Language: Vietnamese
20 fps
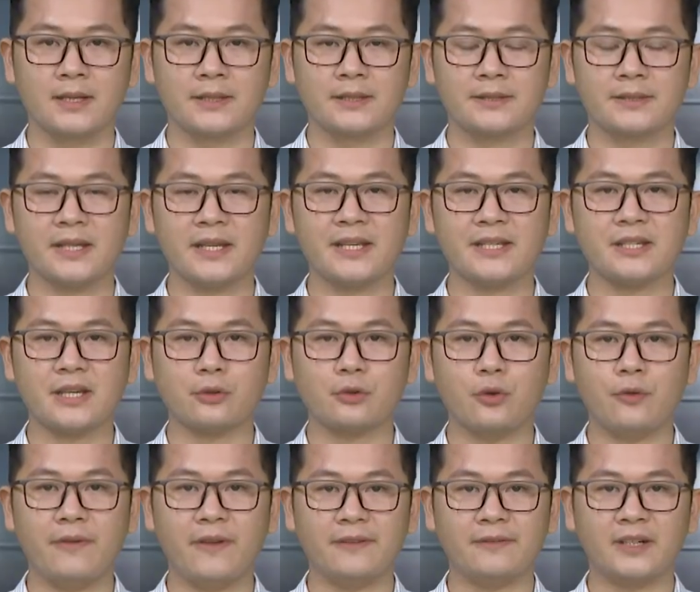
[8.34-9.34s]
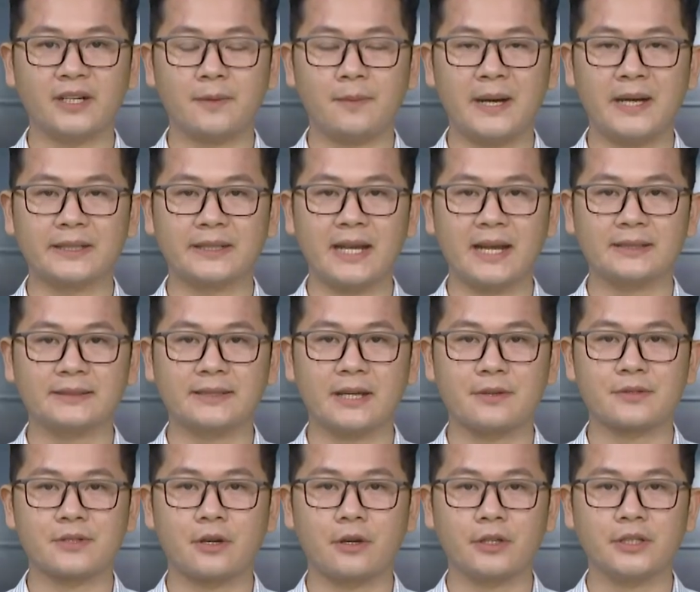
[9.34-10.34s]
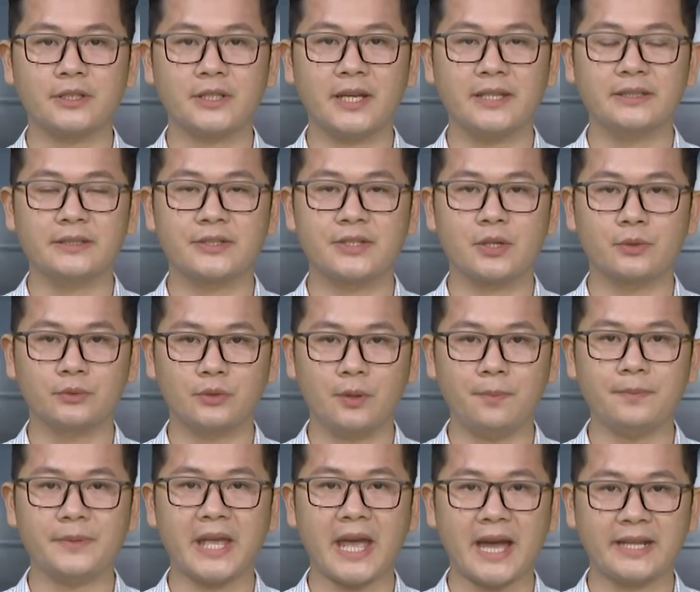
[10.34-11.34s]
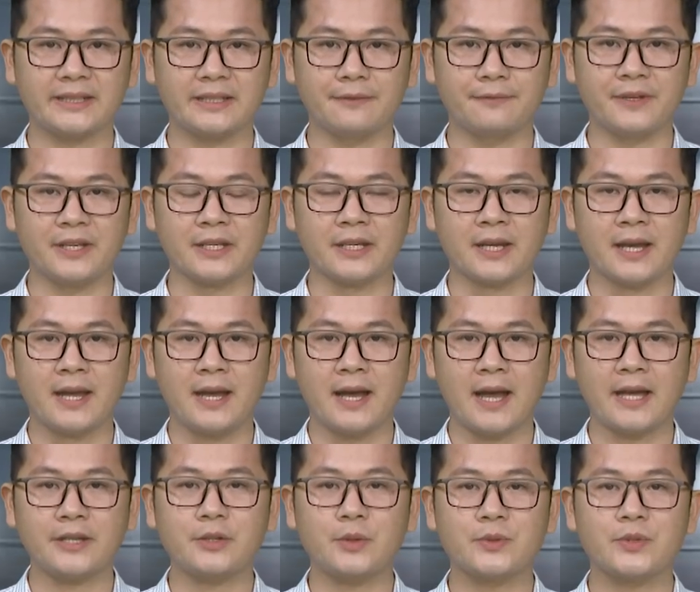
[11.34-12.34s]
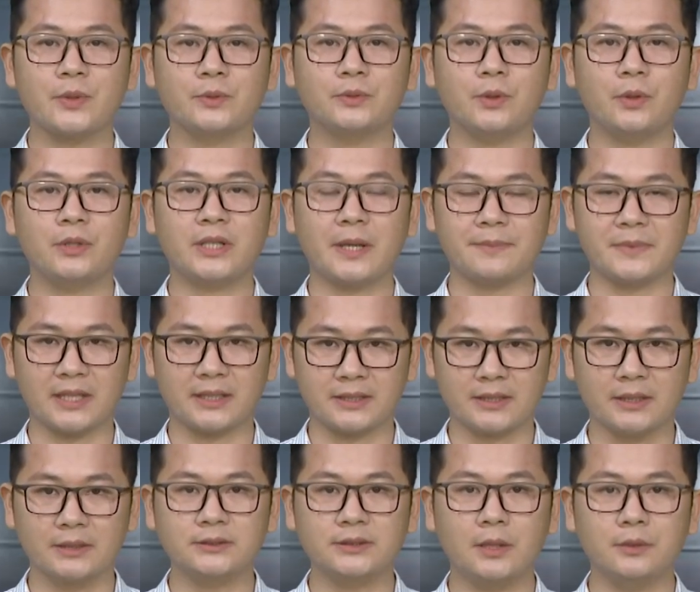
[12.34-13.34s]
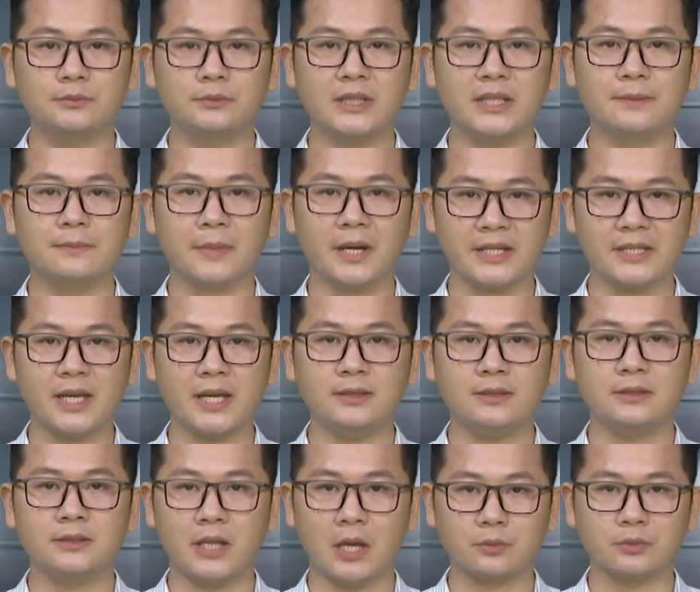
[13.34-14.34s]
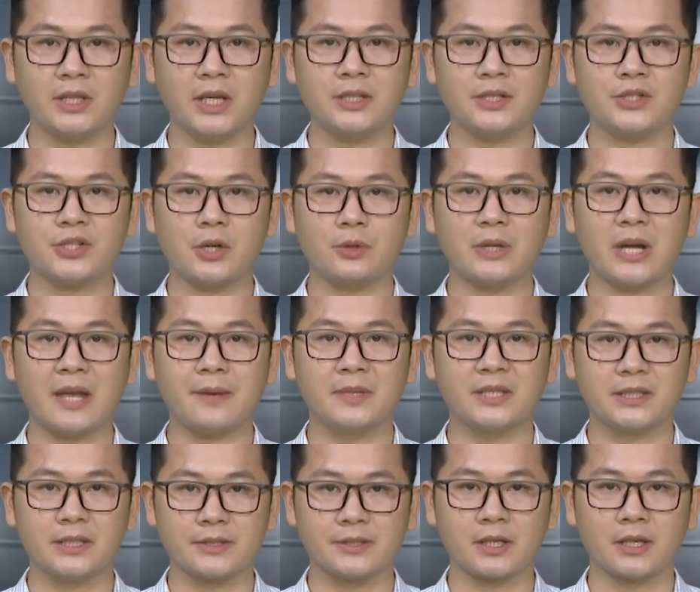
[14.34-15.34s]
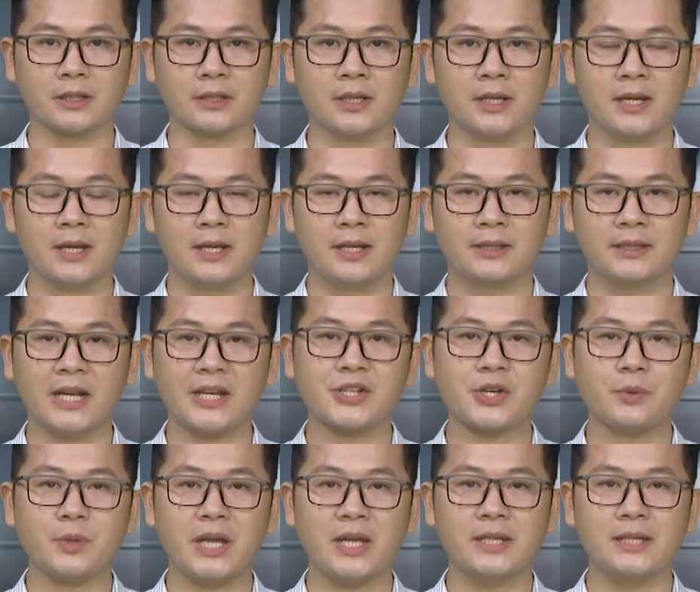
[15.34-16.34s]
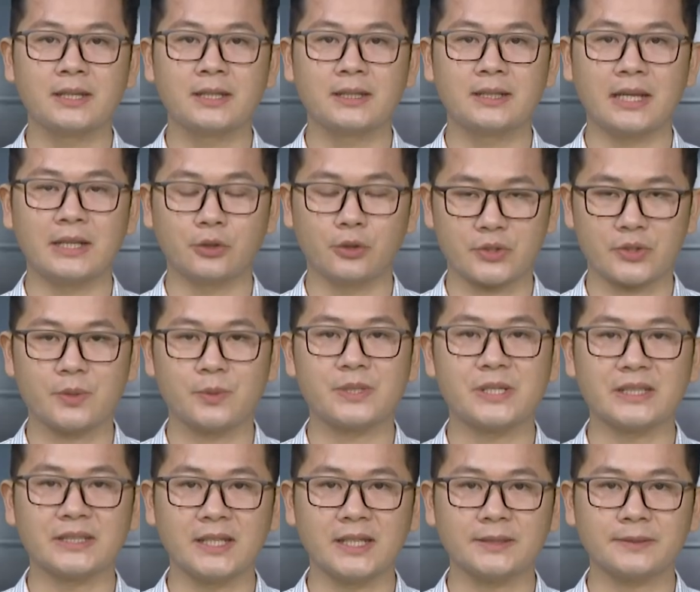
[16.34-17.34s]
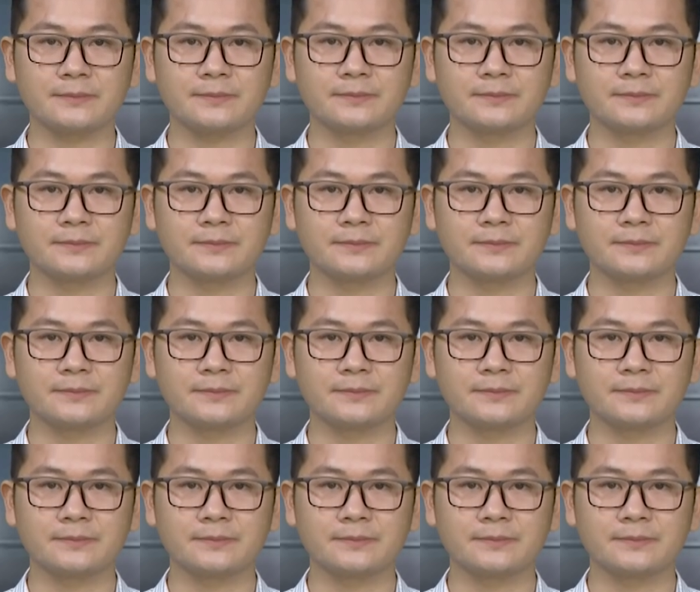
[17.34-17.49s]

Xin kính chào quý vị và các bạn đang theo dõi kênh YouTube Nghệ An TV. Hãy cùng chúng tôi cập nhật những thông tin mới nhất, nóng nhất trong 24 giờ. Ngay sau đây là nội dung chi tiết.